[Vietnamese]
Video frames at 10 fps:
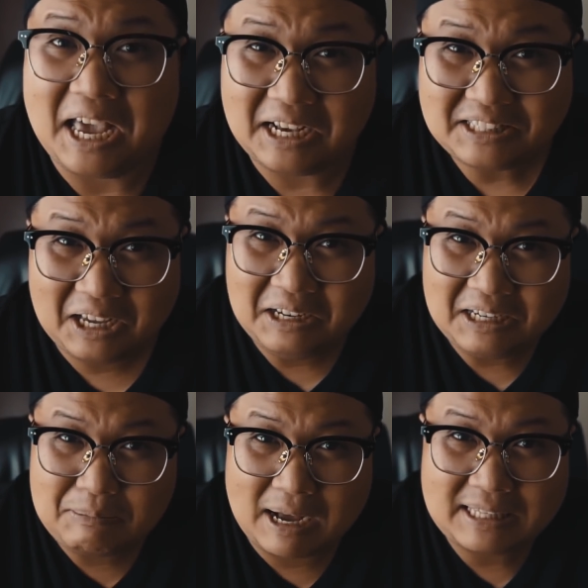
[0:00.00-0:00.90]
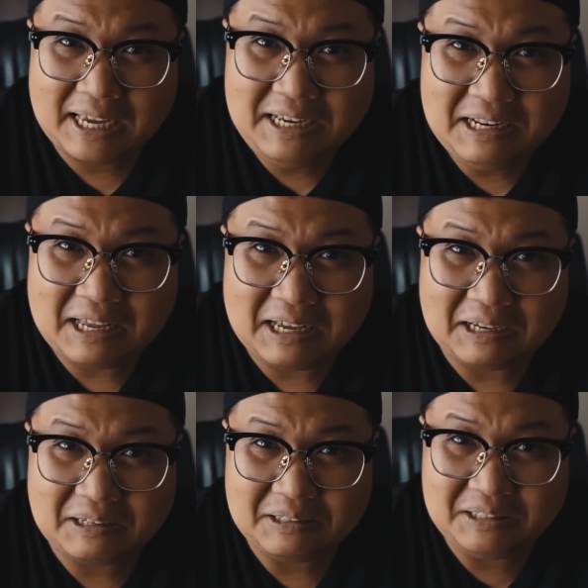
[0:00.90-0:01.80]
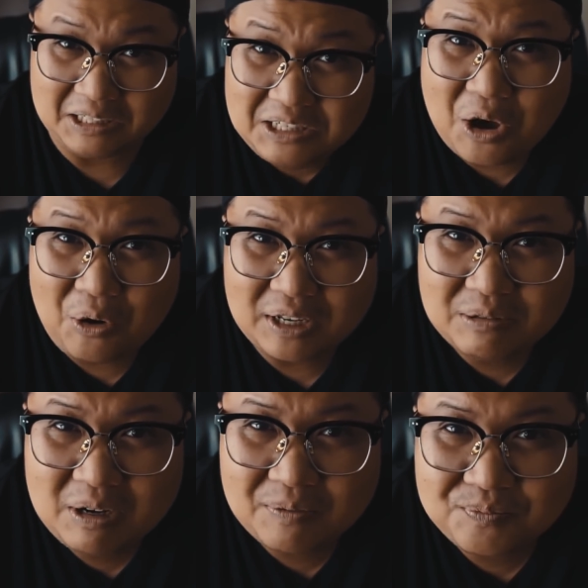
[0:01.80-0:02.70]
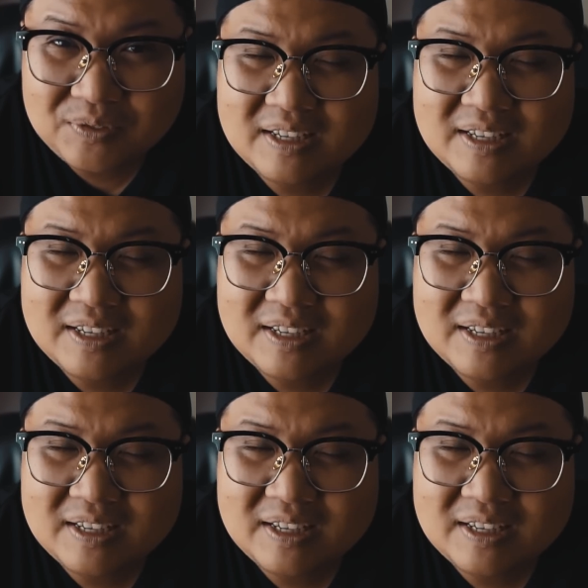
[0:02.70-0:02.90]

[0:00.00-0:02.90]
nghe cái tên là bạn thấy là dữ dội đúng không